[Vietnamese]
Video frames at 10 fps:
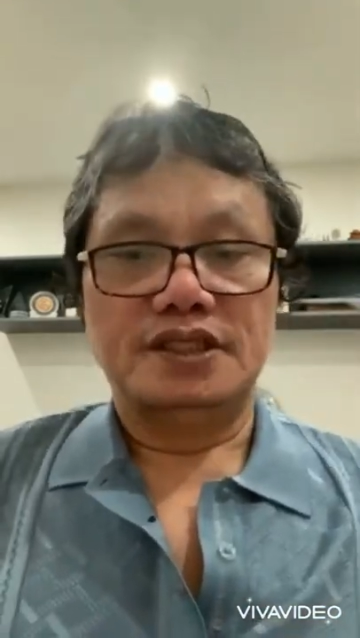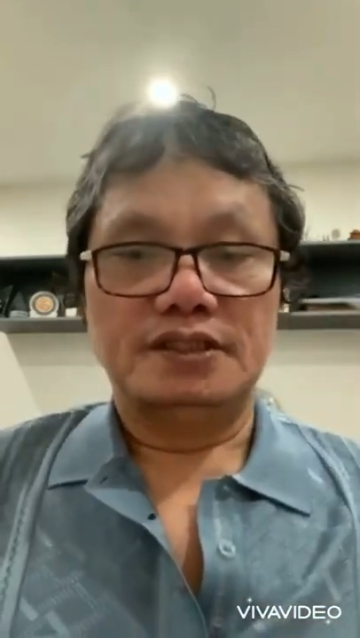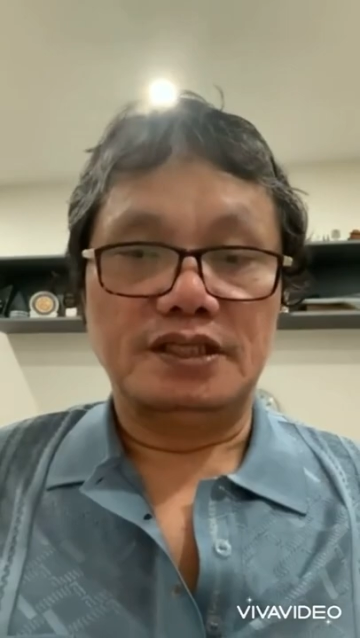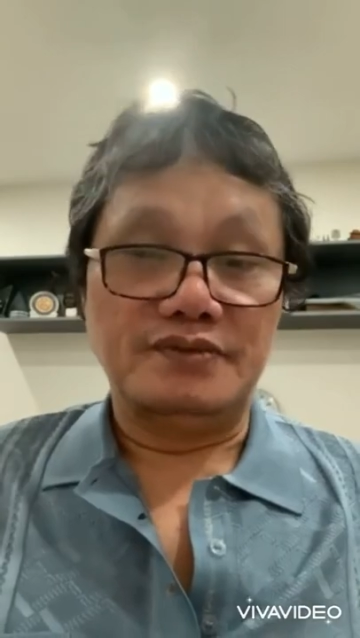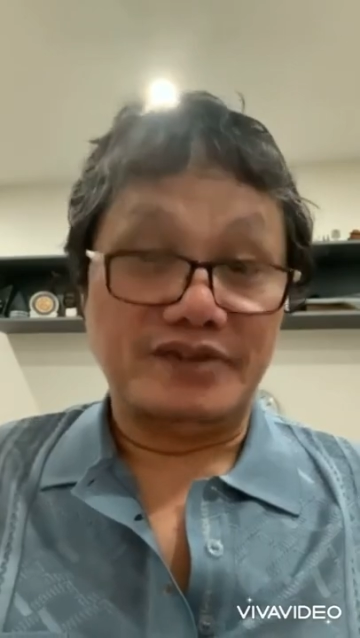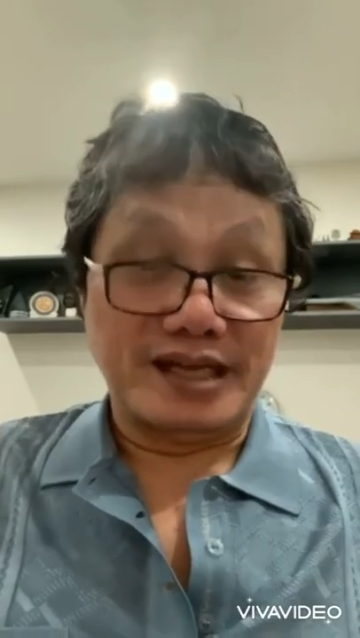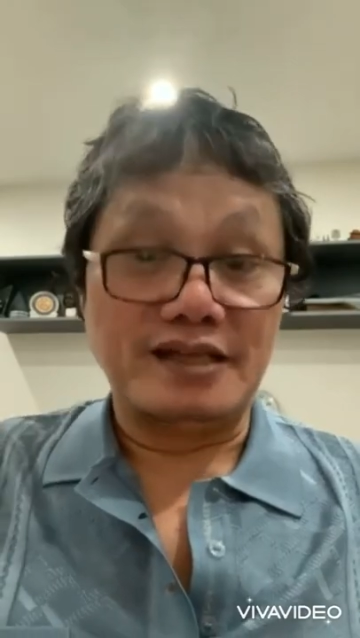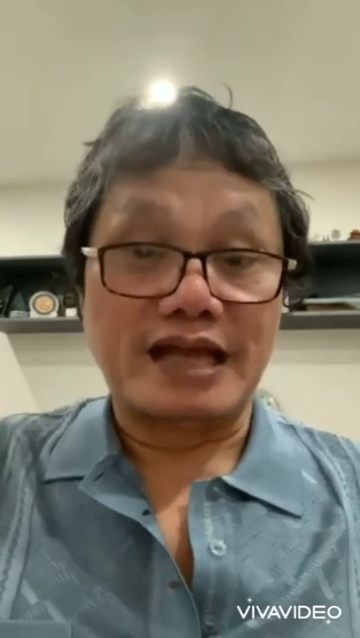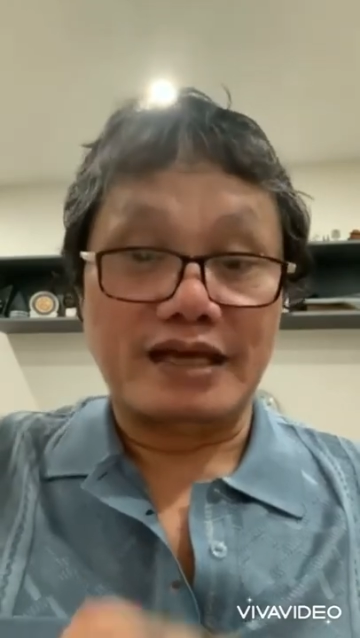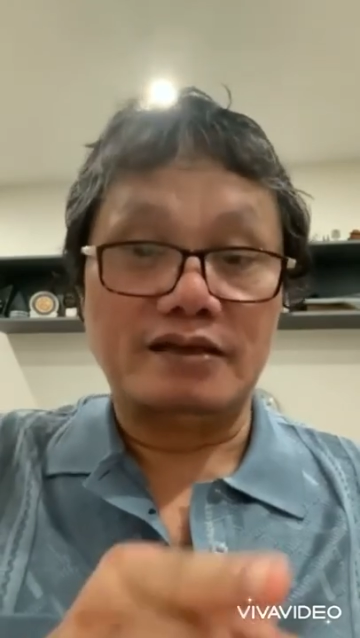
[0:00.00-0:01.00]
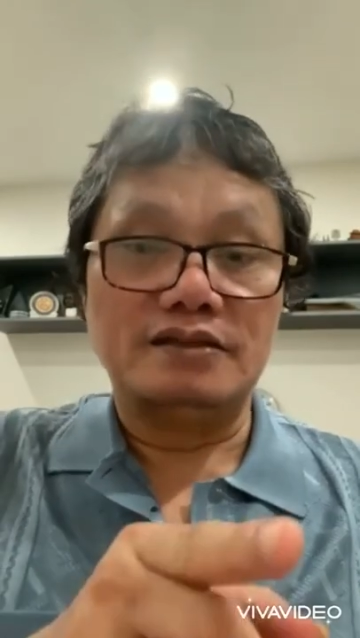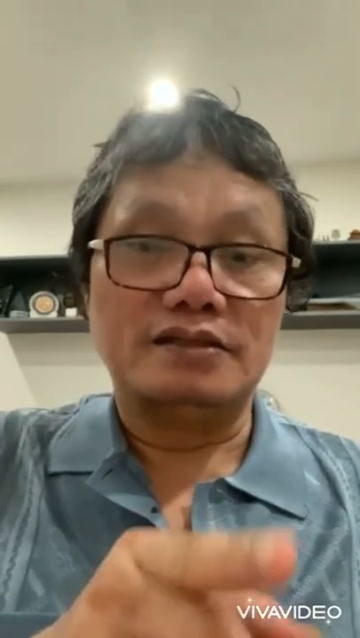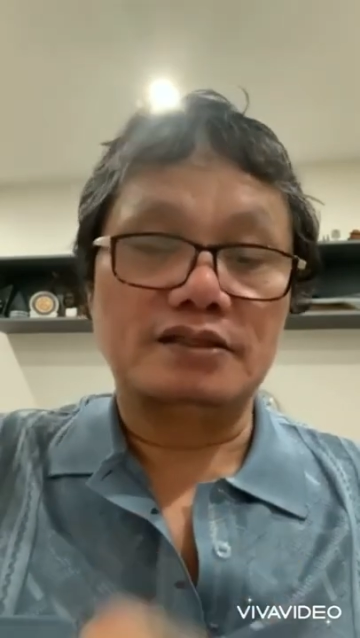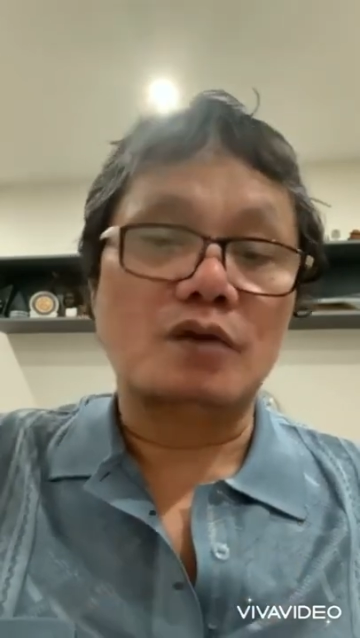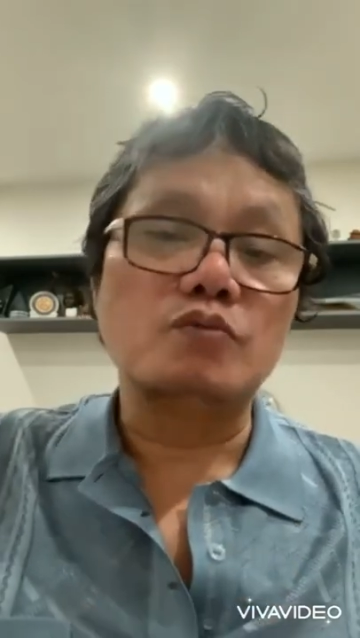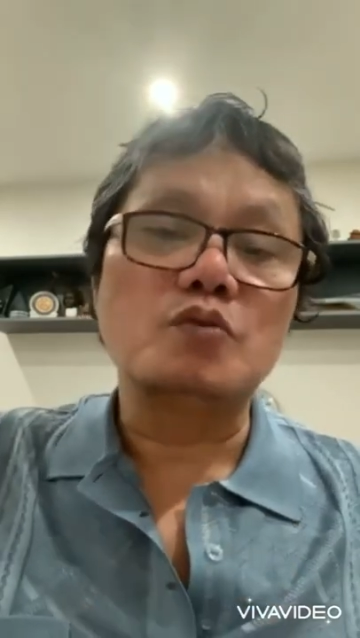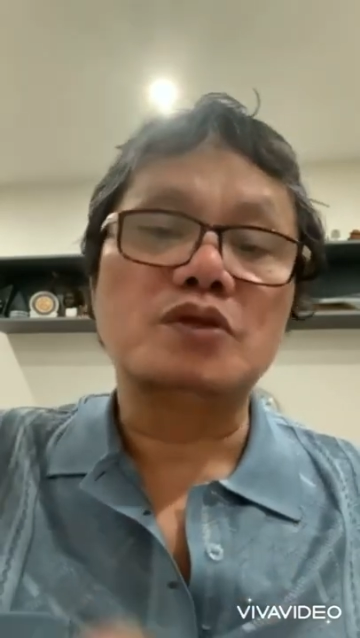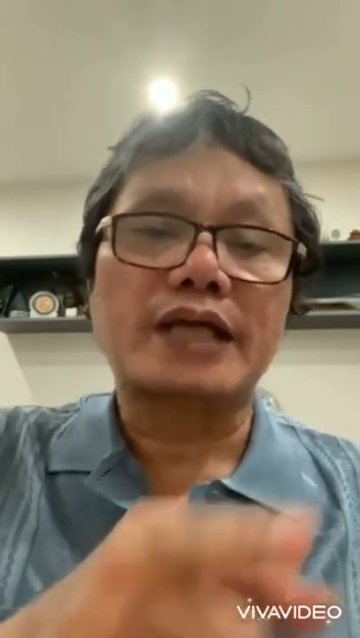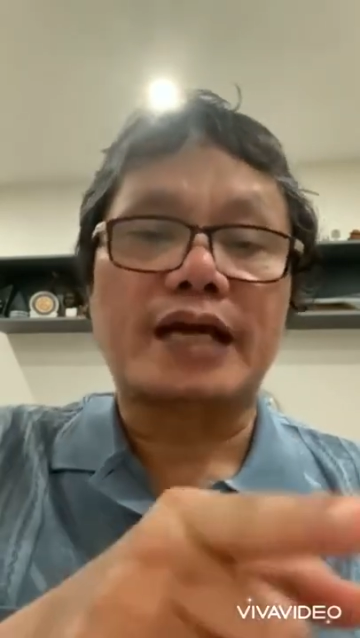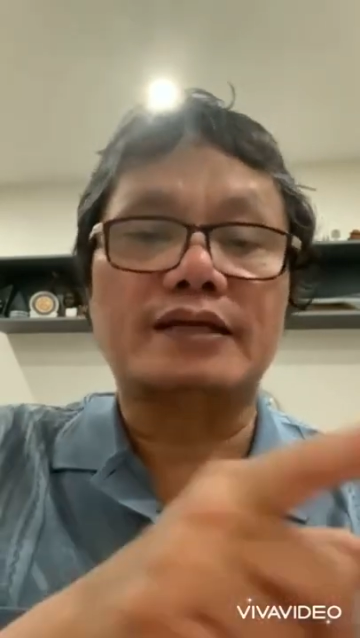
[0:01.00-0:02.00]
thì mình phải để nó tăng thôi thì trong lúc nó
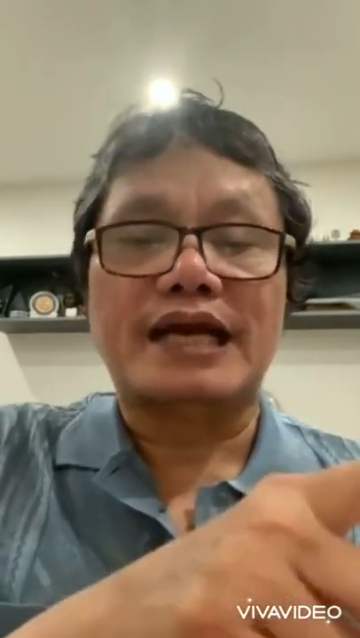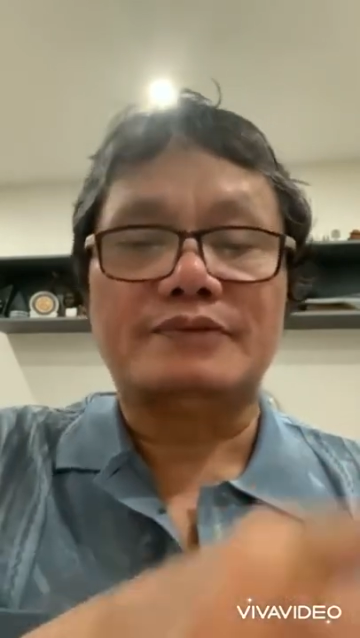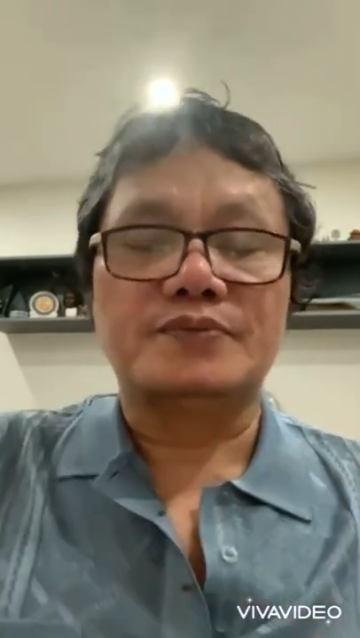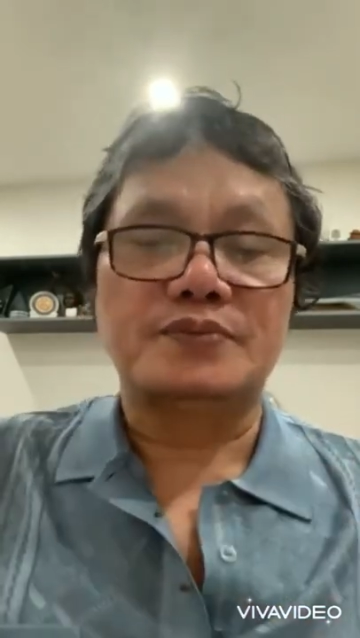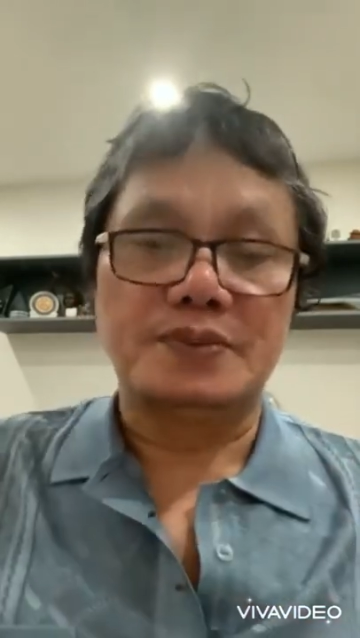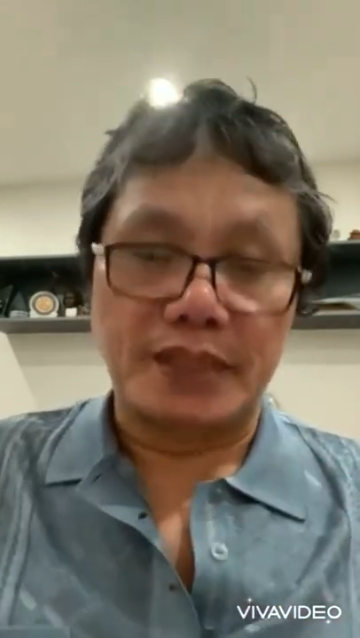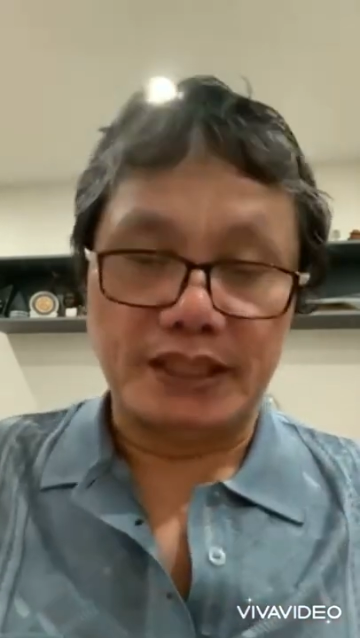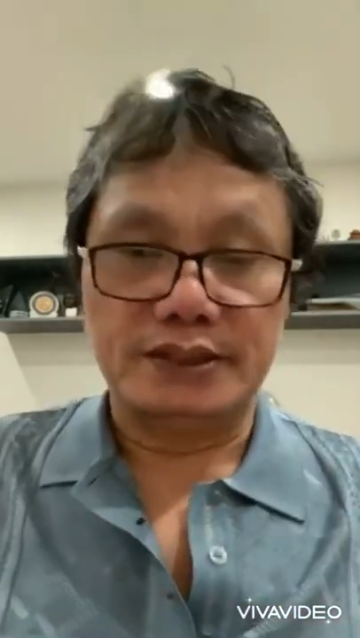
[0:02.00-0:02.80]
tăng nó làm cho mình bị bệnh